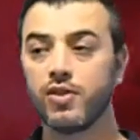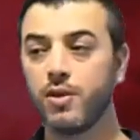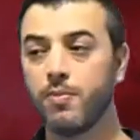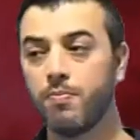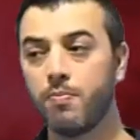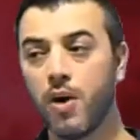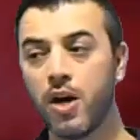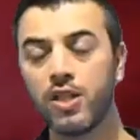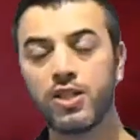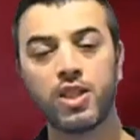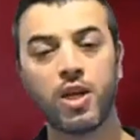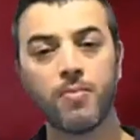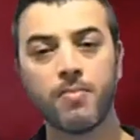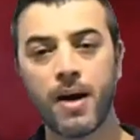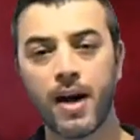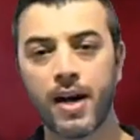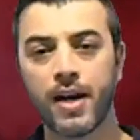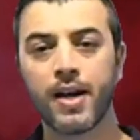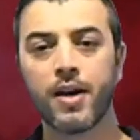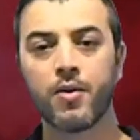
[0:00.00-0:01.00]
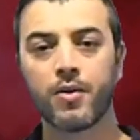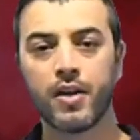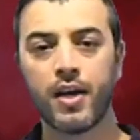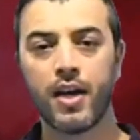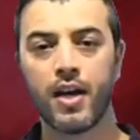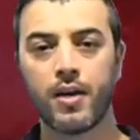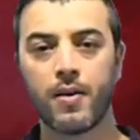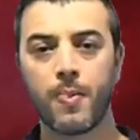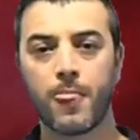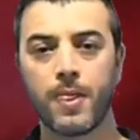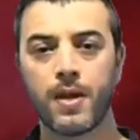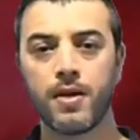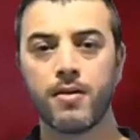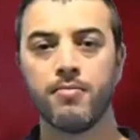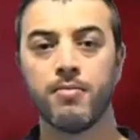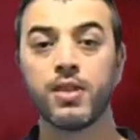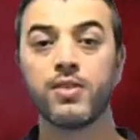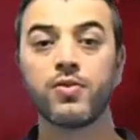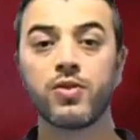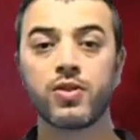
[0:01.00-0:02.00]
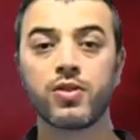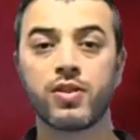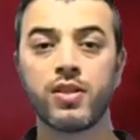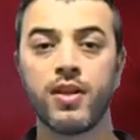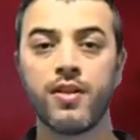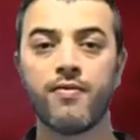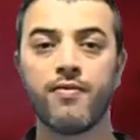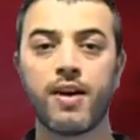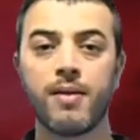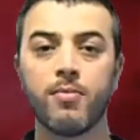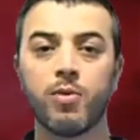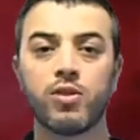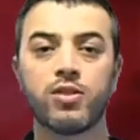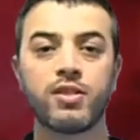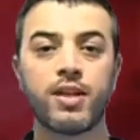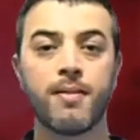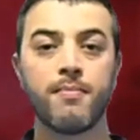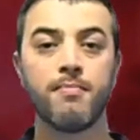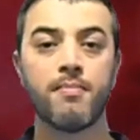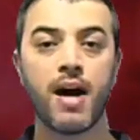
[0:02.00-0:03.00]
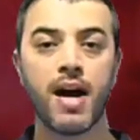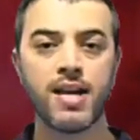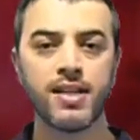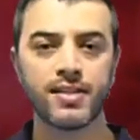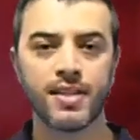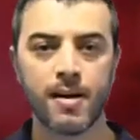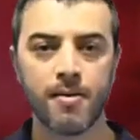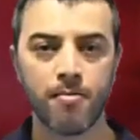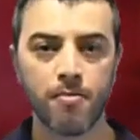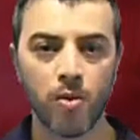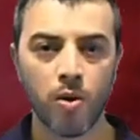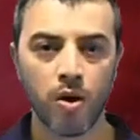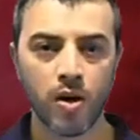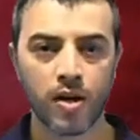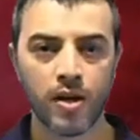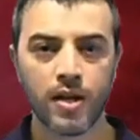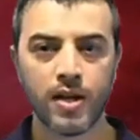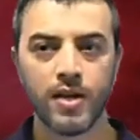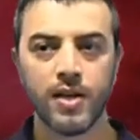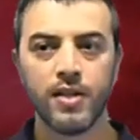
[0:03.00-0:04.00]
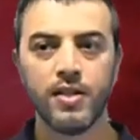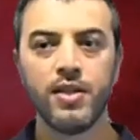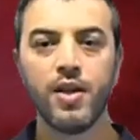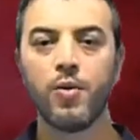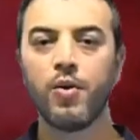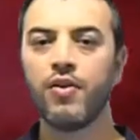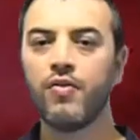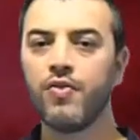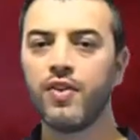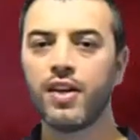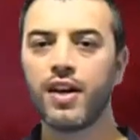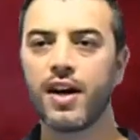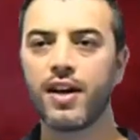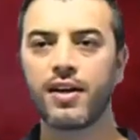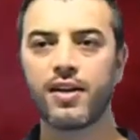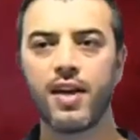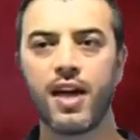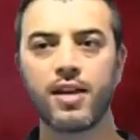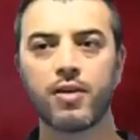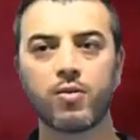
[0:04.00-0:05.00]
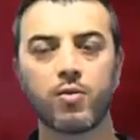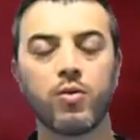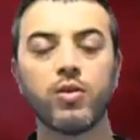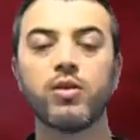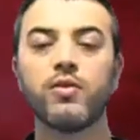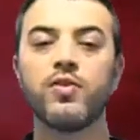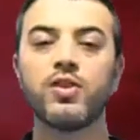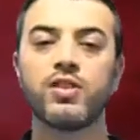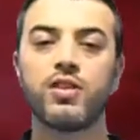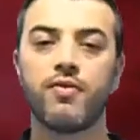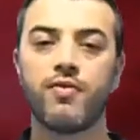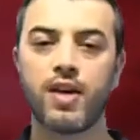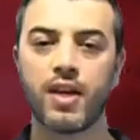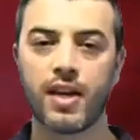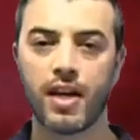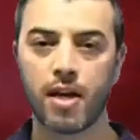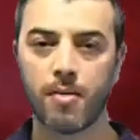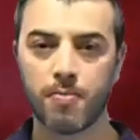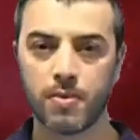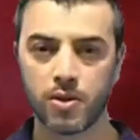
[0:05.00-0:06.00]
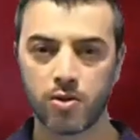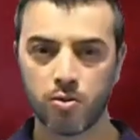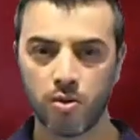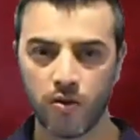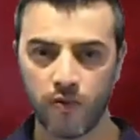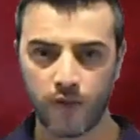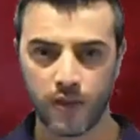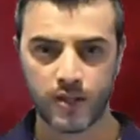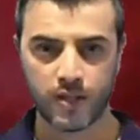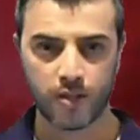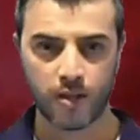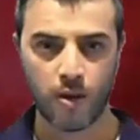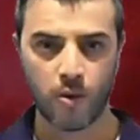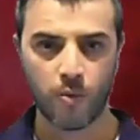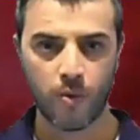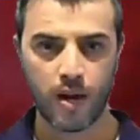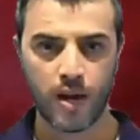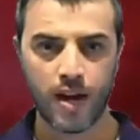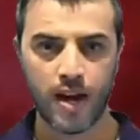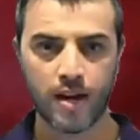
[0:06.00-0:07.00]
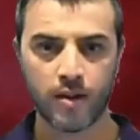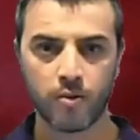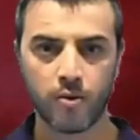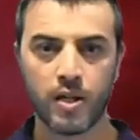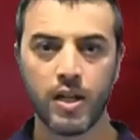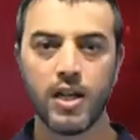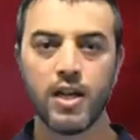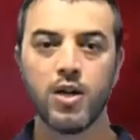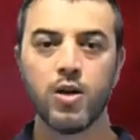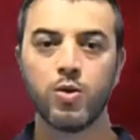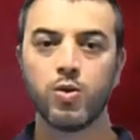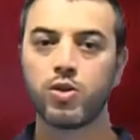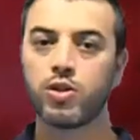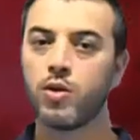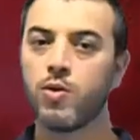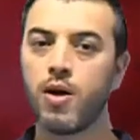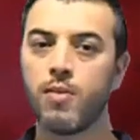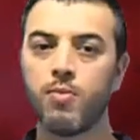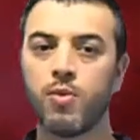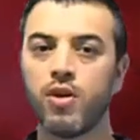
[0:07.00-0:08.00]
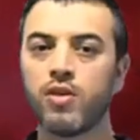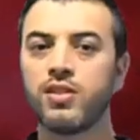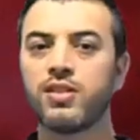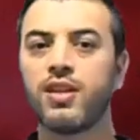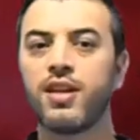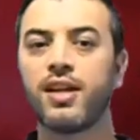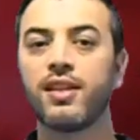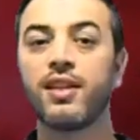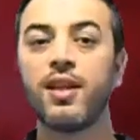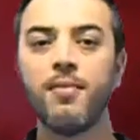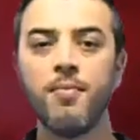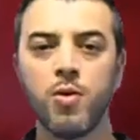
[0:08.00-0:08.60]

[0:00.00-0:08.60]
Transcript: você pode amar alguém mas você vai mostrar mais amor, não em ficar quieto quando você vê aquela pessoa fazendo algo errado. O seu amor será